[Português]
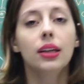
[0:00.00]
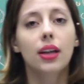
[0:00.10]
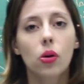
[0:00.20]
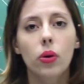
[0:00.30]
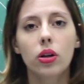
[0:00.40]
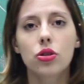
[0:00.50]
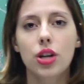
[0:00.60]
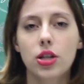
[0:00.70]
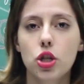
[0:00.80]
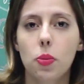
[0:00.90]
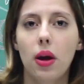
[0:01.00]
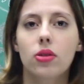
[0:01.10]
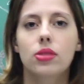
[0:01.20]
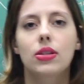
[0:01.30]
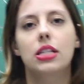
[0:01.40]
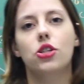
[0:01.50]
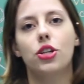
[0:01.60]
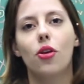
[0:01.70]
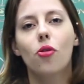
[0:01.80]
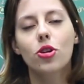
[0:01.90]
Tranquilo, gente? Espero que vocês
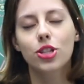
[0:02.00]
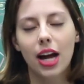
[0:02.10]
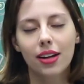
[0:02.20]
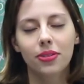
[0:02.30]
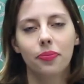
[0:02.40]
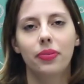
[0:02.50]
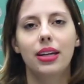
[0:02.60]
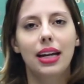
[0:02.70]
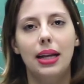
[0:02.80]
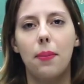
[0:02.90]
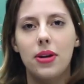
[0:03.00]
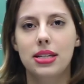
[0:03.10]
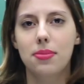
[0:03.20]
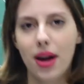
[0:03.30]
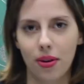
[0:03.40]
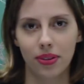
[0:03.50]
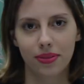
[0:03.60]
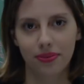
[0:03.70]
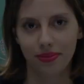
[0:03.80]
tenham gostado e até a próxima aula!